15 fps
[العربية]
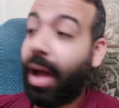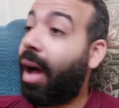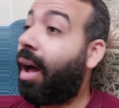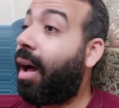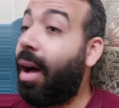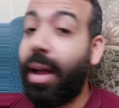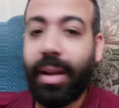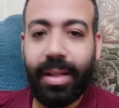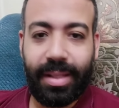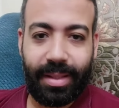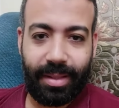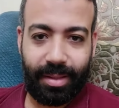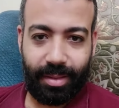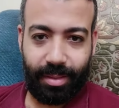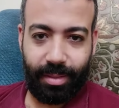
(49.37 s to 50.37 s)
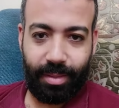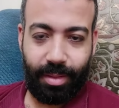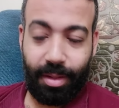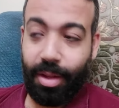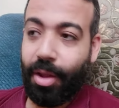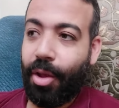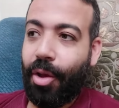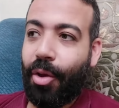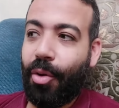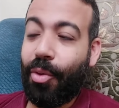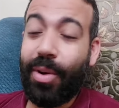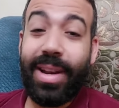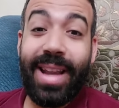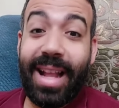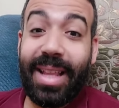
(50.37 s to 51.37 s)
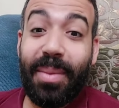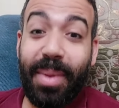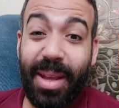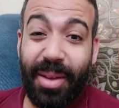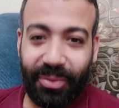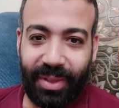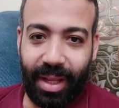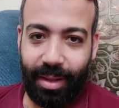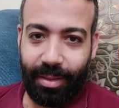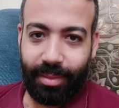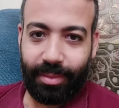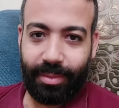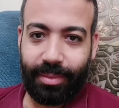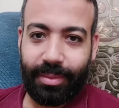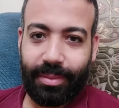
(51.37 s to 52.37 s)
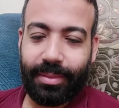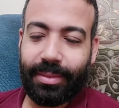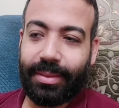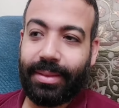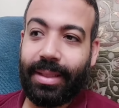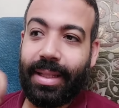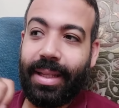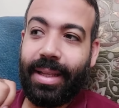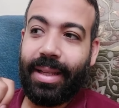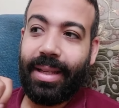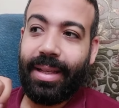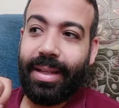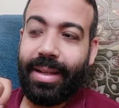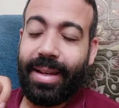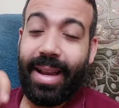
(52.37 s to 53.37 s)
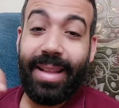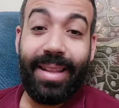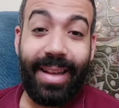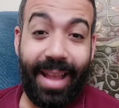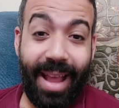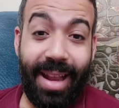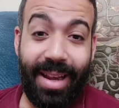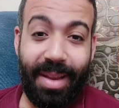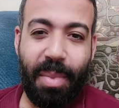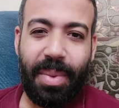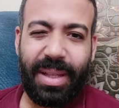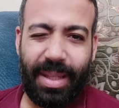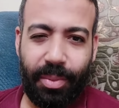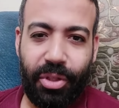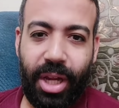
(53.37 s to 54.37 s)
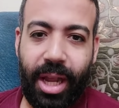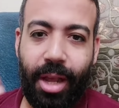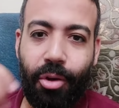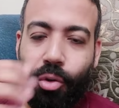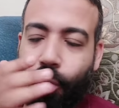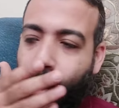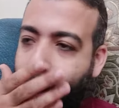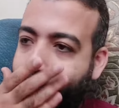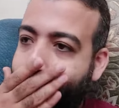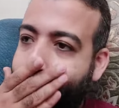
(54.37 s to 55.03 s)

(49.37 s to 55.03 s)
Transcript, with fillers: خالص والنادي بيفضى نادي الاهلي ما بيسيبش حقه